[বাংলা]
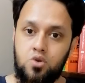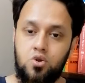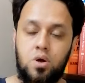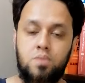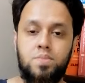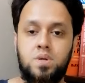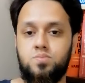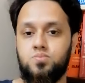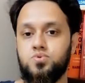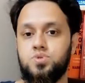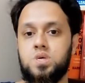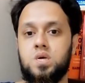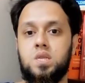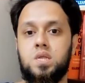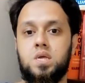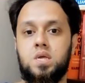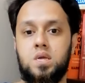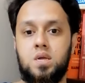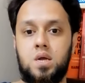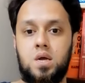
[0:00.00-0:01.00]
একটু আমরা বুঝে
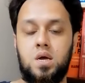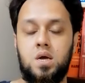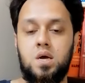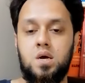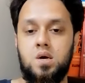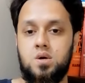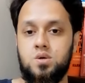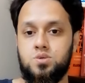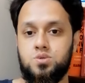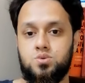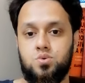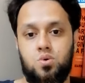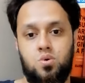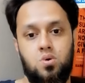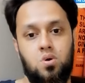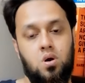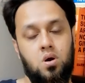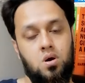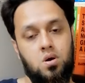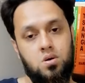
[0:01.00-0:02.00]
নিই সো
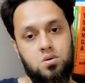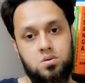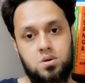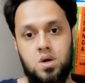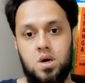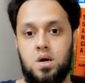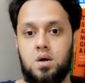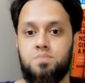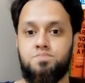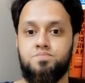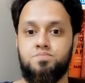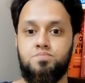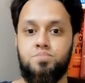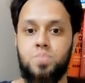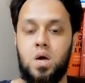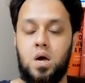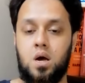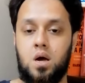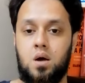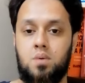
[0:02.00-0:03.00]
অর
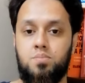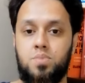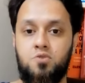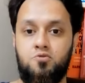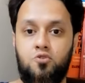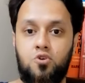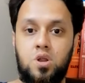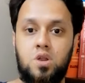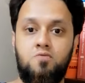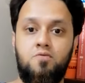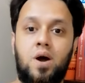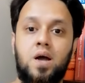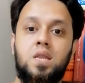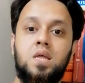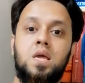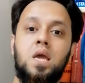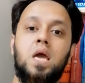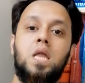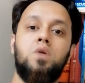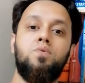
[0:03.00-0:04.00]
বিফোর
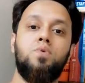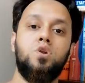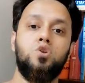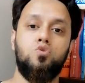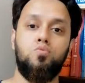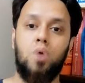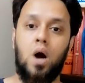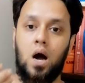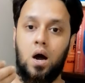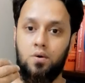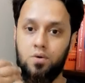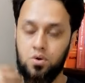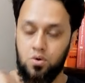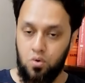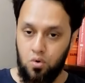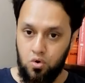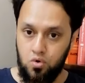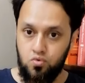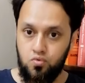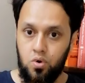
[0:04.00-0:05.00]
ইনভাইটিং এনি ওয়ান টু আওয়ার
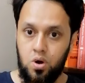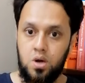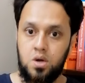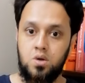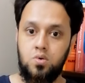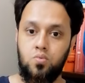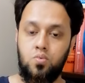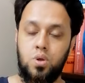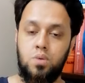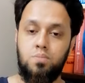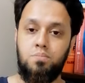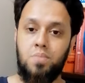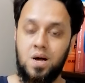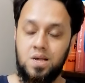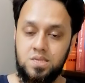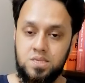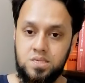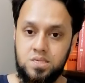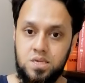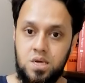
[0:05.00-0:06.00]
ওন ওয়ার্ল্ড উই
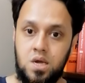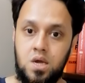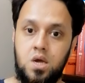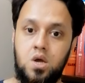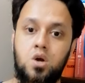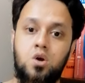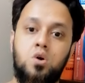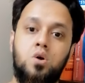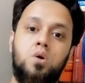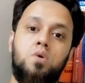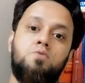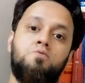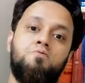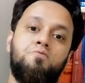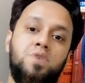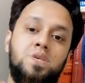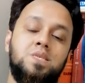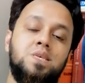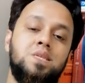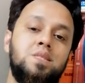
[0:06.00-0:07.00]
মাস্ট
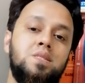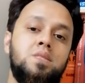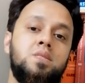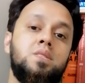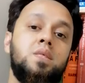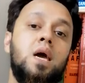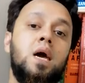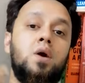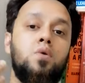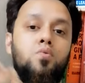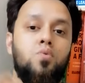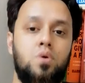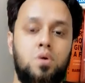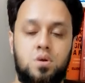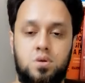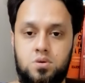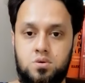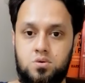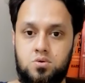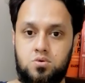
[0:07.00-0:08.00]
ভিজিট দেয়ার
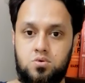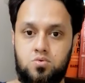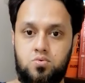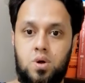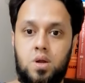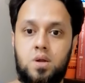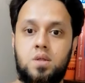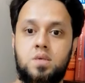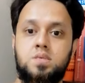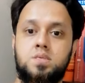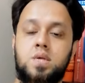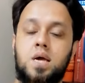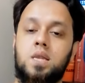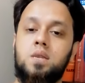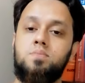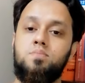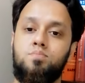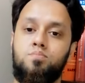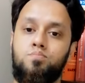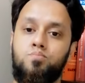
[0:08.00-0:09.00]
ওয়ার্ল্ড টু
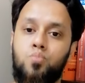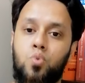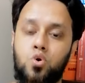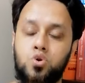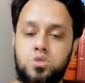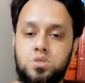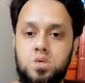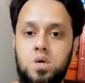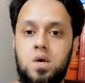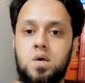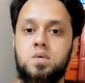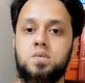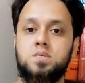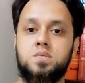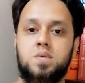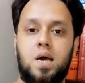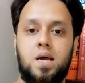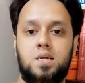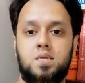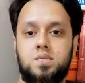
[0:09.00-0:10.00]
আন্ডারস্ট্যান্ড বোথ
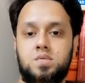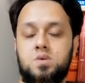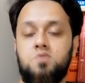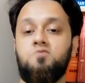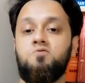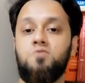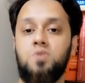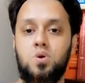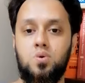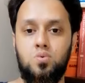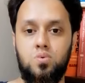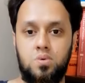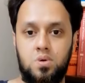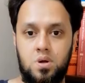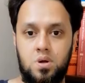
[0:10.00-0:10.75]
সাইডস ভিউ